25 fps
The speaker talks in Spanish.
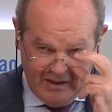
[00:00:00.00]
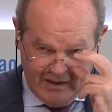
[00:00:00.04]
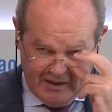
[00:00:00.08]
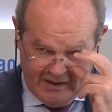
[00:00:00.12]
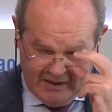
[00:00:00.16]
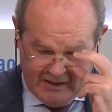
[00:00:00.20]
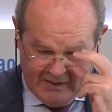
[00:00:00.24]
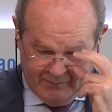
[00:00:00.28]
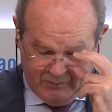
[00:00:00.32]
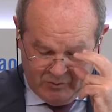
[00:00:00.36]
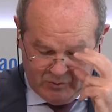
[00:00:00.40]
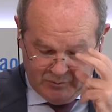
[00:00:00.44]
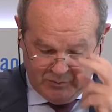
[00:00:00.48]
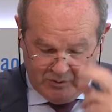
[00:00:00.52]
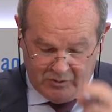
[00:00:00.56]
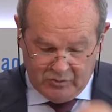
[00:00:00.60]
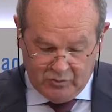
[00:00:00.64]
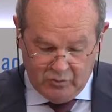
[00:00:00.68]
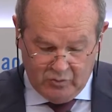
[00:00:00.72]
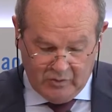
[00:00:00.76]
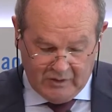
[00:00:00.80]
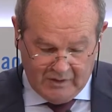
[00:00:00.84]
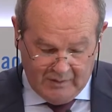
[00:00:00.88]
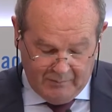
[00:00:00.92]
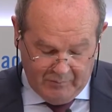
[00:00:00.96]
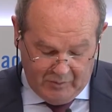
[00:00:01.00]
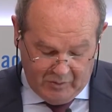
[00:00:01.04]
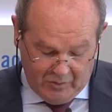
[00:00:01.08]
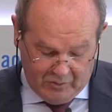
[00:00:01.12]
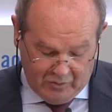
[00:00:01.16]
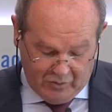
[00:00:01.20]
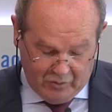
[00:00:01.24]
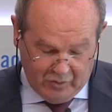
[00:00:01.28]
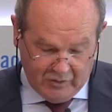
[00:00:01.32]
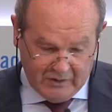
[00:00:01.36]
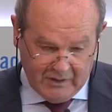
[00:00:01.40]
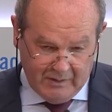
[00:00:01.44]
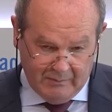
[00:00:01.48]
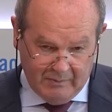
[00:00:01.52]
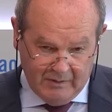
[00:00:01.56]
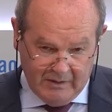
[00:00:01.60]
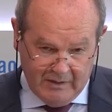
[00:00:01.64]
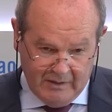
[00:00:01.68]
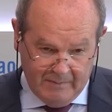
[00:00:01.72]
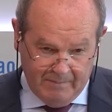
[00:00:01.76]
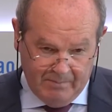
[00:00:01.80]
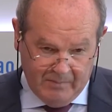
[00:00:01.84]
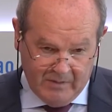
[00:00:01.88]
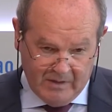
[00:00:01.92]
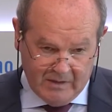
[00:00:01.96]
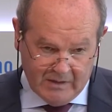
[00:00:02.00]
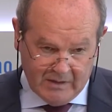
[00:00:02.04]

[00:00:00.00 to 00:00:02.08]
ya hemos visto un cambio notable,